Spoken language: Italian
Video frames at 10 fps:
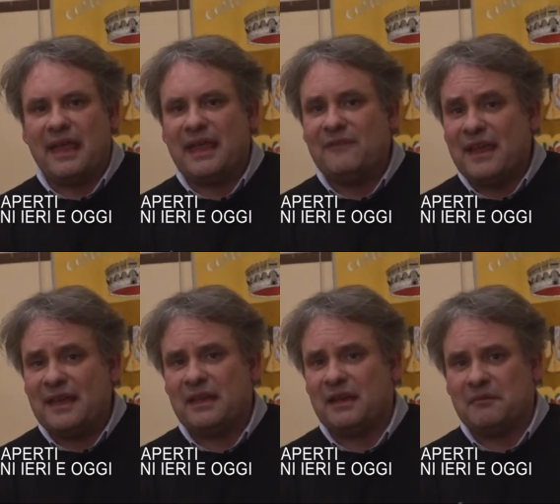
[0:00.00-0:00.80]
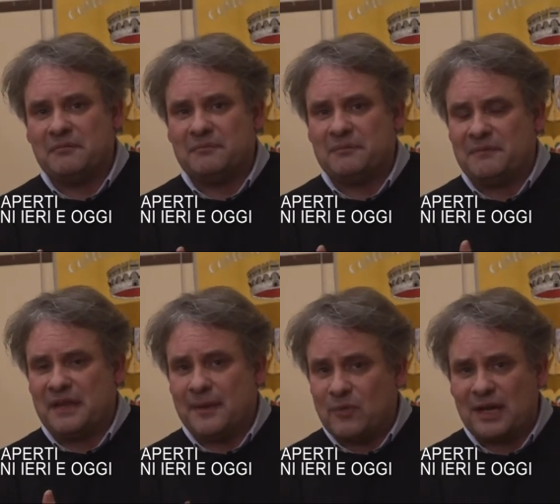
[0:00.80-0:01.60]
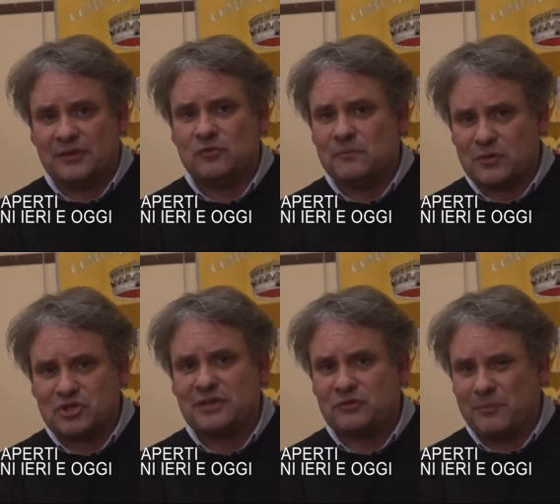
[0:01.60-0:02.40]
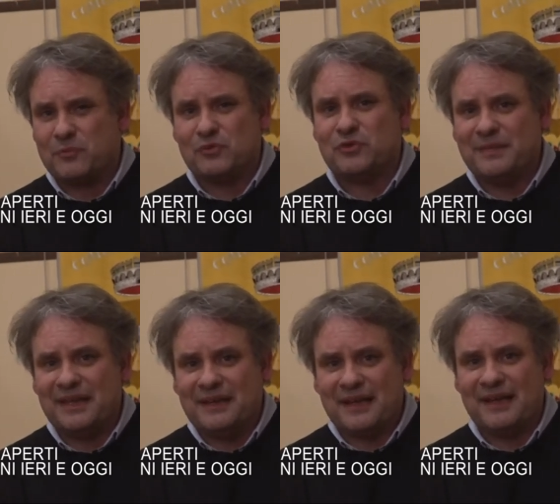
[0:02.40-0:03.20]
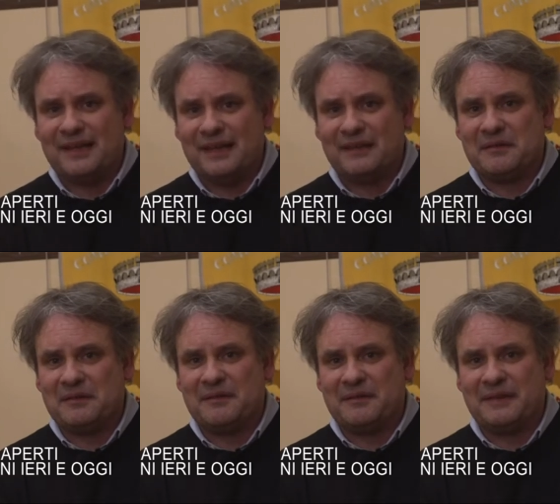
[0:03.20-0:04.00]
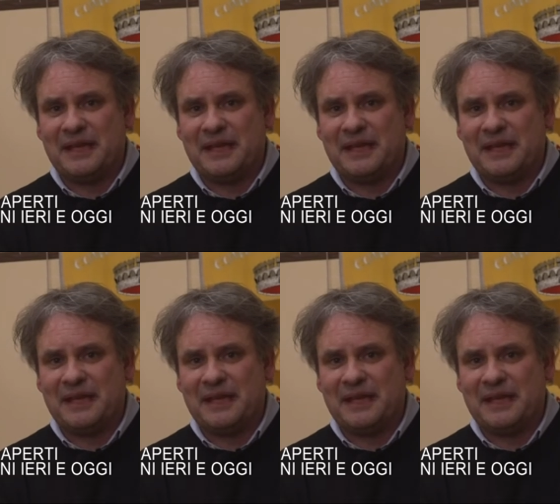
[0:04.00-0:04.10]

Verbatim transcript: e viene elaborato in un progetto appunto biennale